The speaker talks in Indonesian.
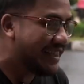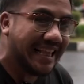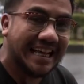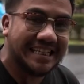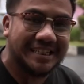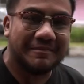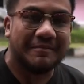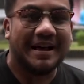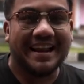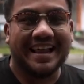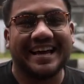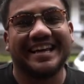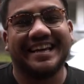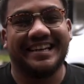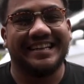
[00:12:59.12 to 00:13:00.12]
di
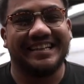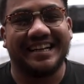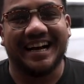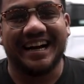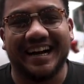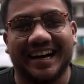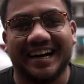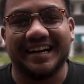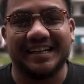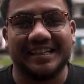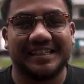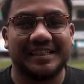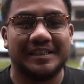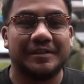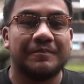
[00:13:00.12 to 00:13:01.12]
Tasikmalaya nih
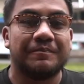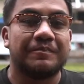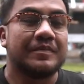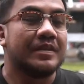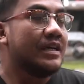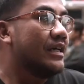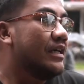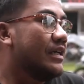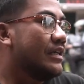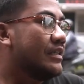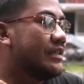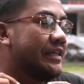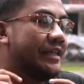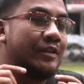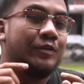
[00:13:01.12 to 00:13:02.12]
guys.
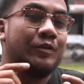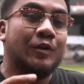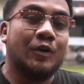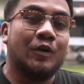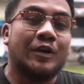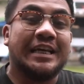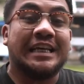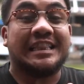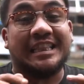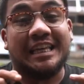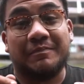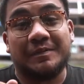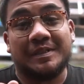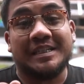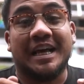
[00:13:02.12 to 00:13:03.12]
Segitu dulu nih
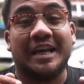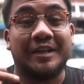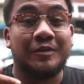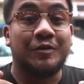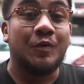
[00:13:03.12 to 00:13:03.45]
tips dari